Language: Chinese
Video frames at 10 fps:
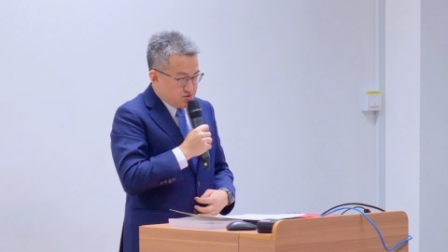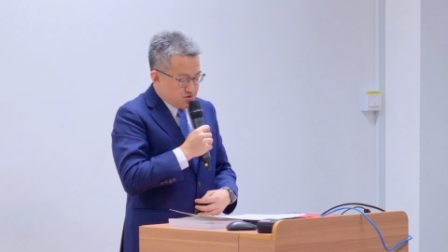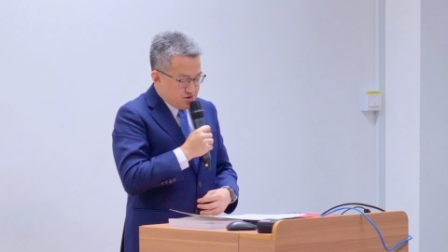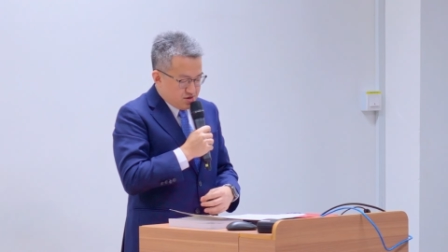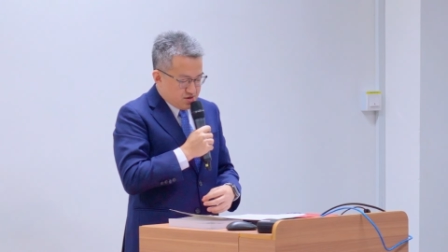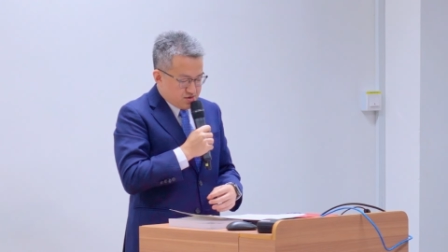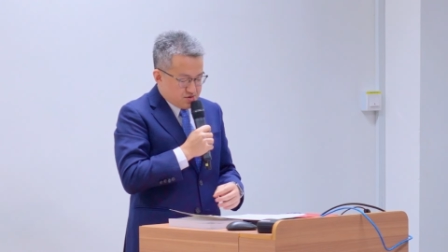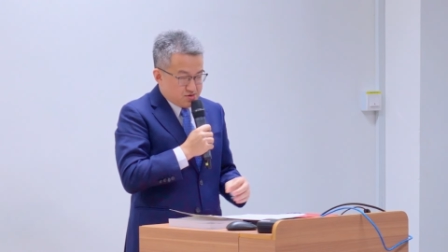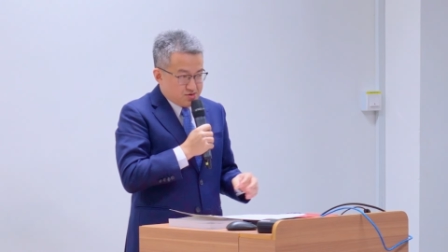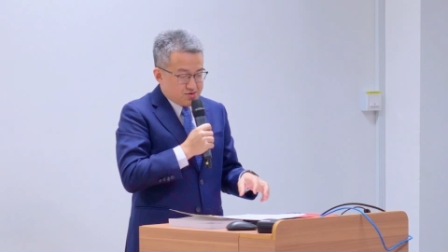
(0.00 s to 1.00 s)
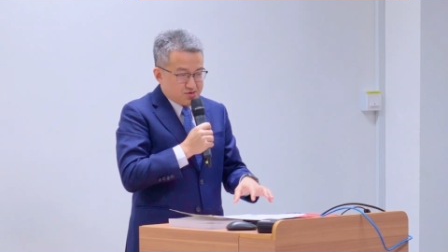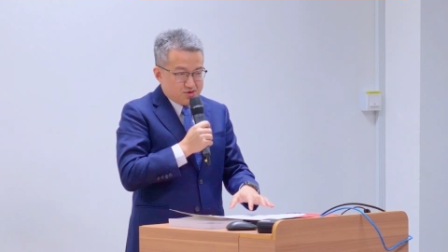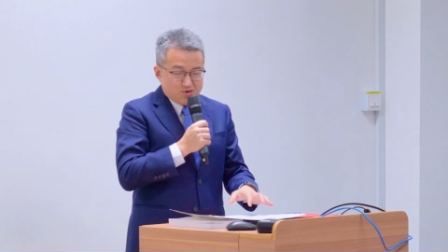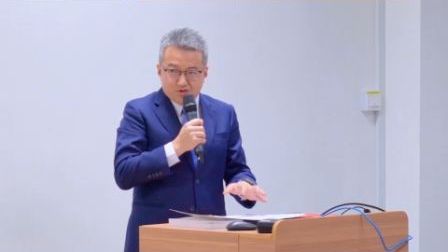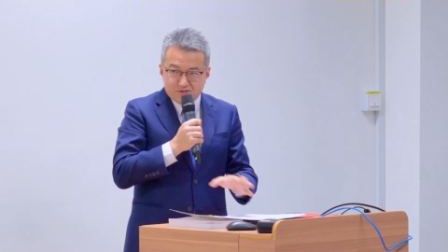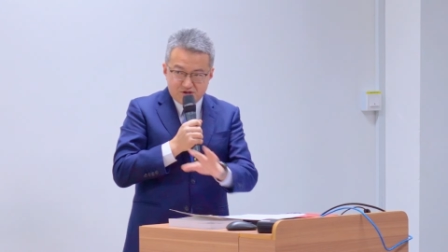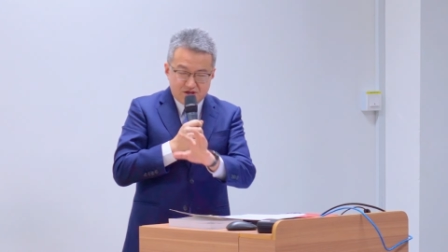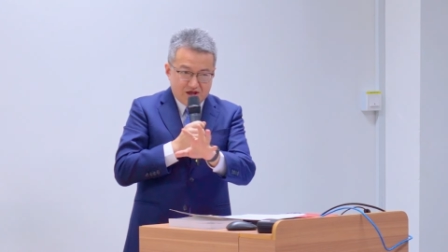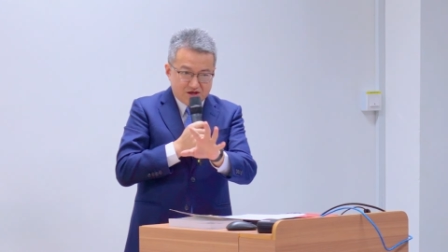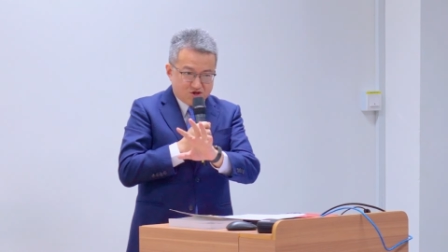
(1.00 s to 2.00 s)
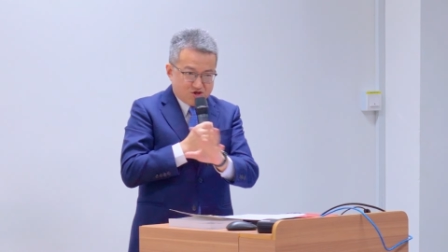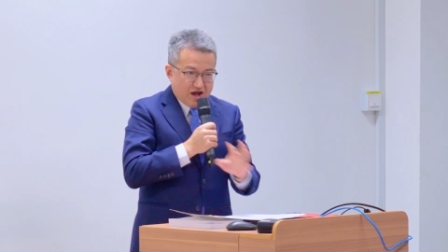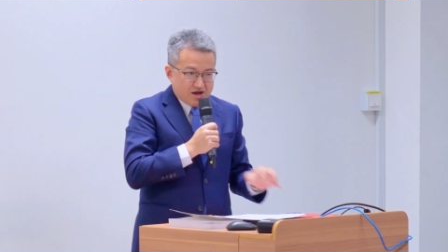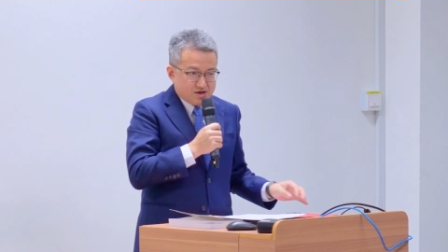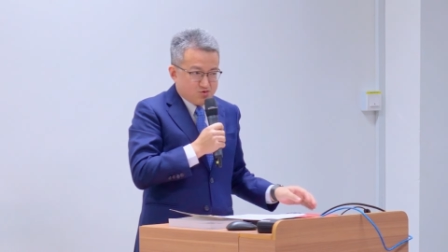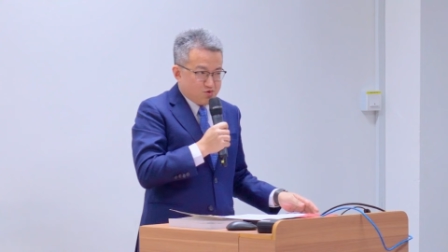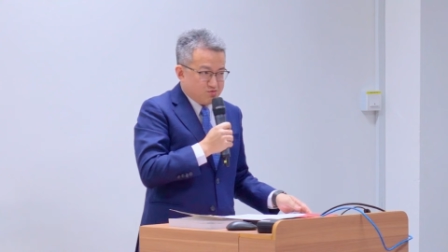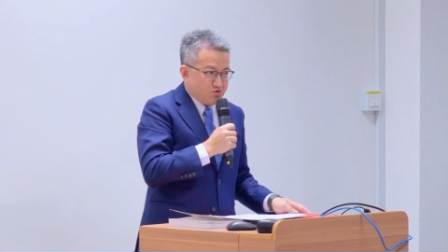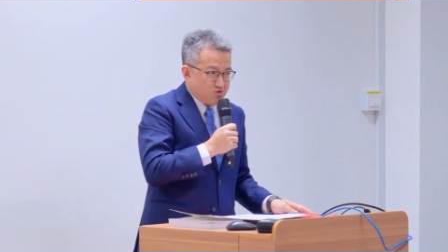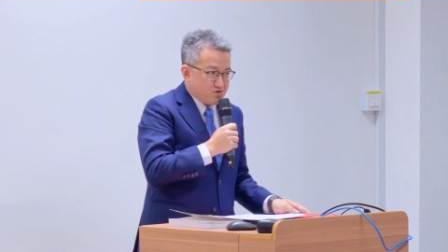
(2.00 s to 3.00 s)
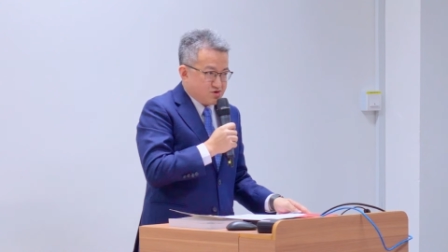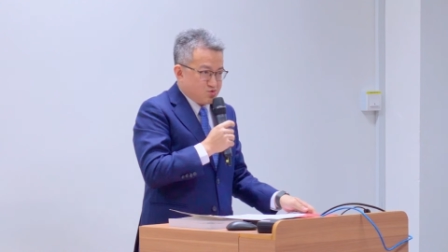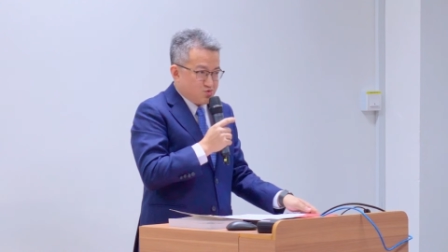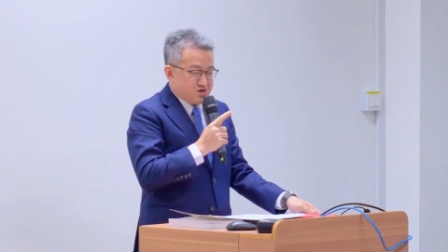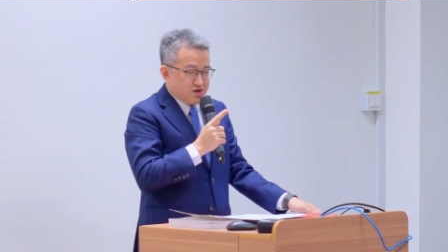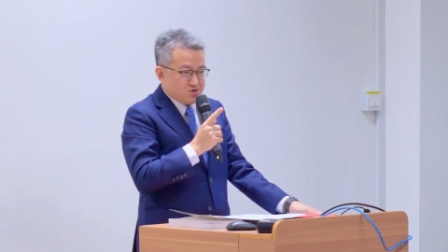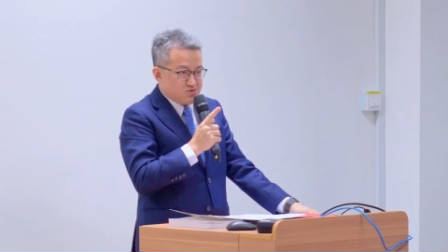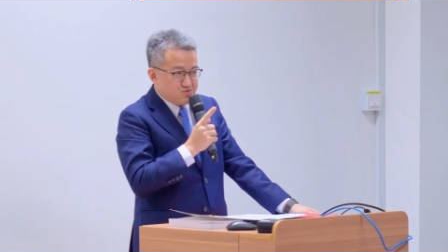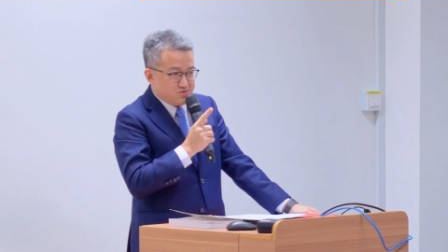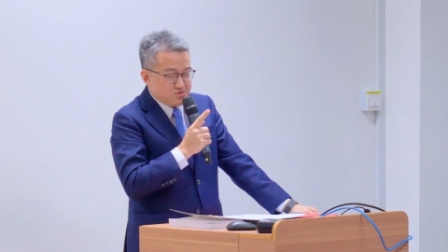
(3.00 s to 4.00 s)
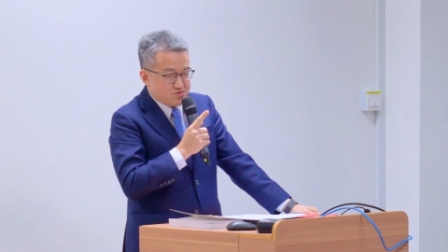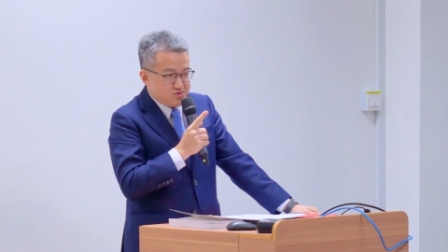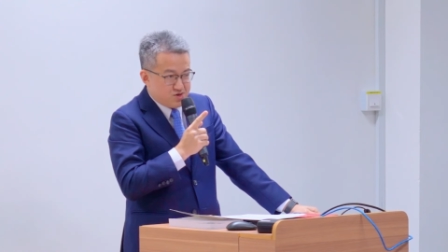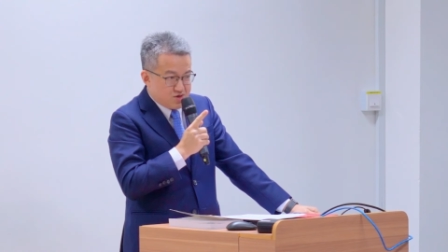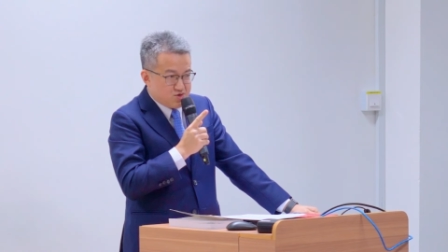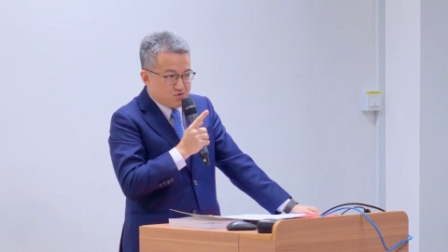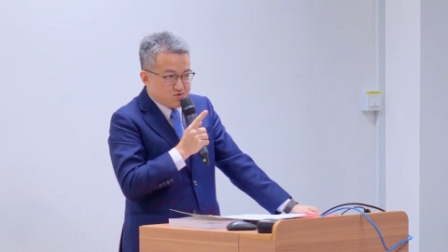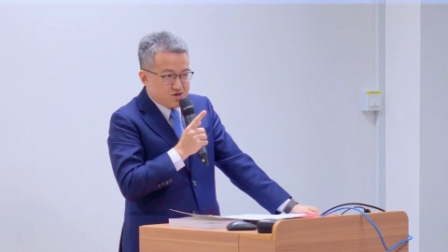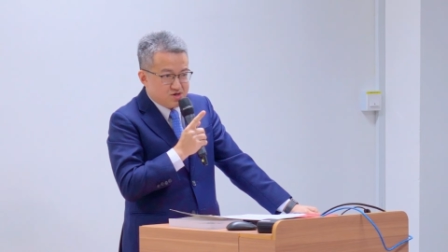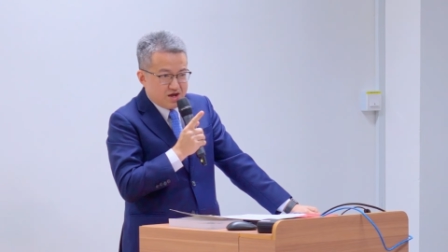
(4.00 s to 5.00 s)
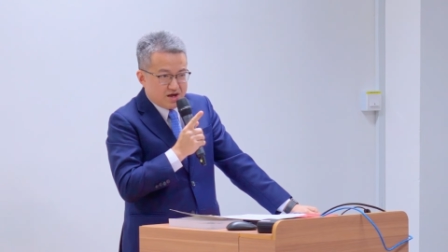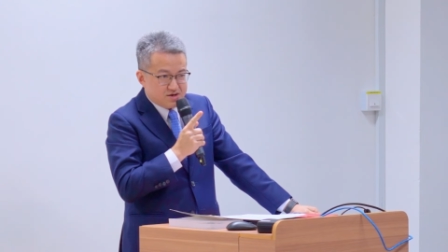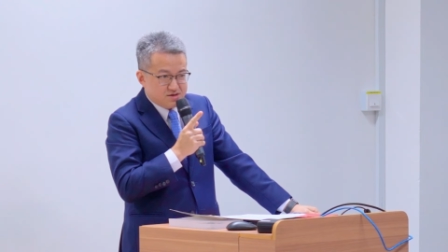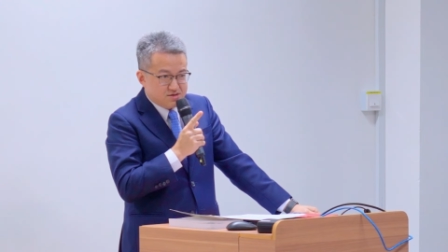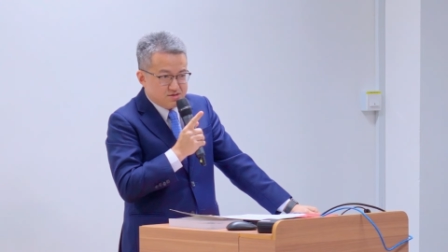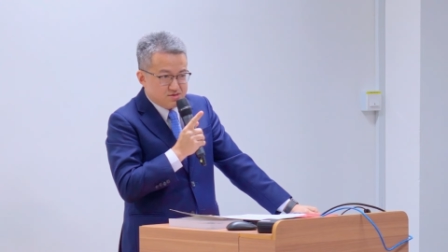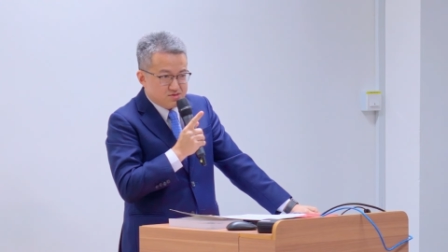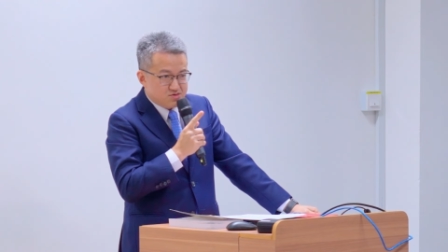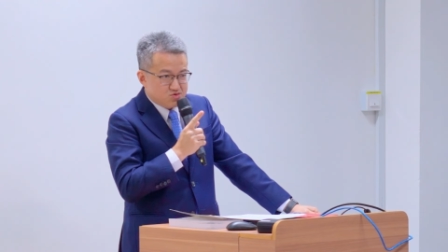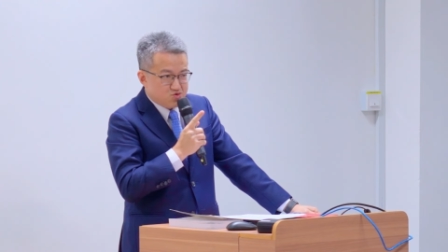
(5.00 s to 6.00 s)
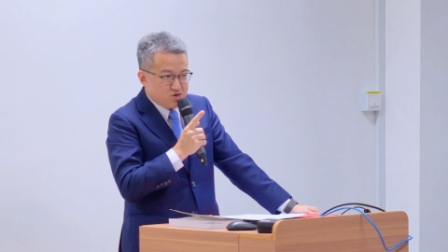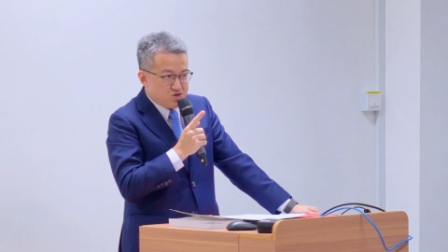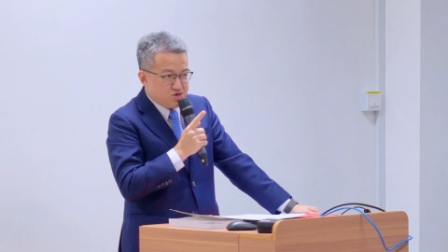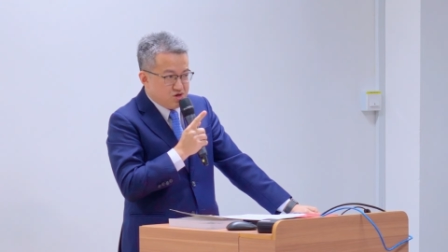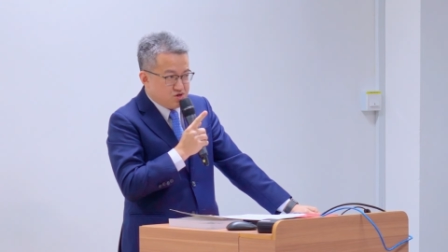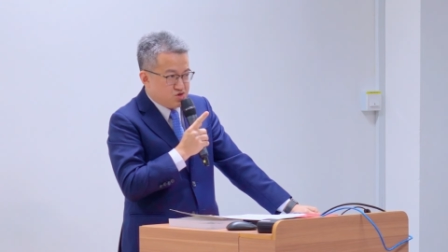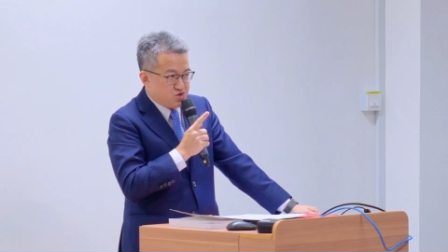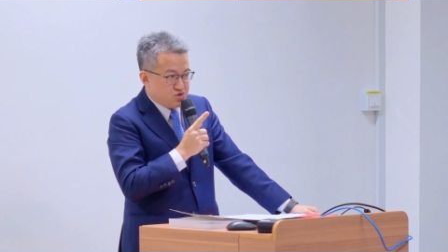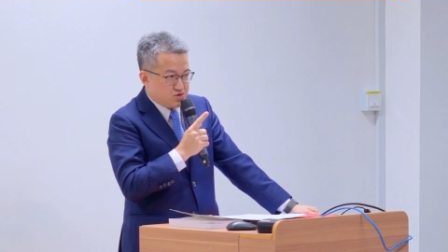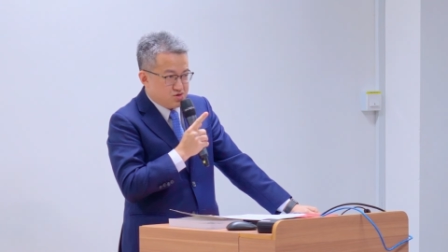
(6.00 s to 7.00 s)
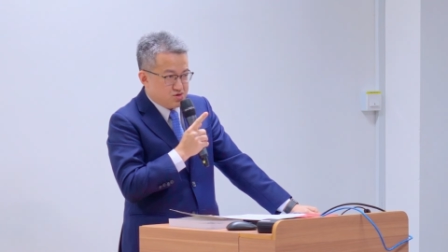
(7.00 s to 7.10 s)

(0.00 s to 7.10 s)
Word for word: 这个我们今天谈商跟文，不过我我想从先从陈嘉庚对政治。